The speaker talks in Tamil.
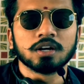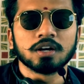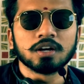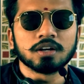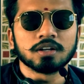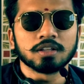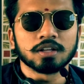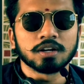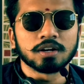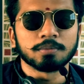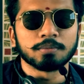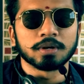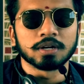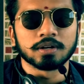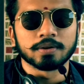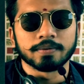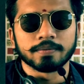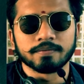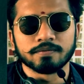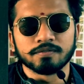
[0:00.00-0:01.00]
அதான் நம்ம
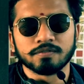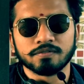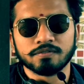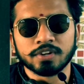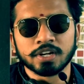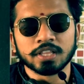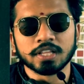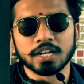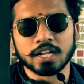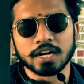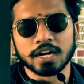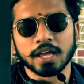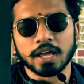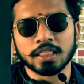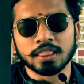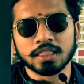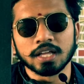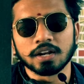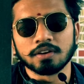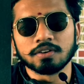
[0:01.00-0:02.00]
விருந்தினரை
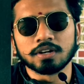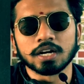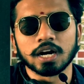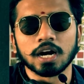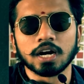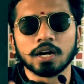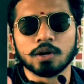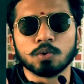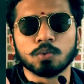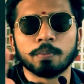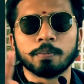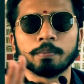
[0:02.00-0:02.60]
எந்த அளவுக்கு நல்ல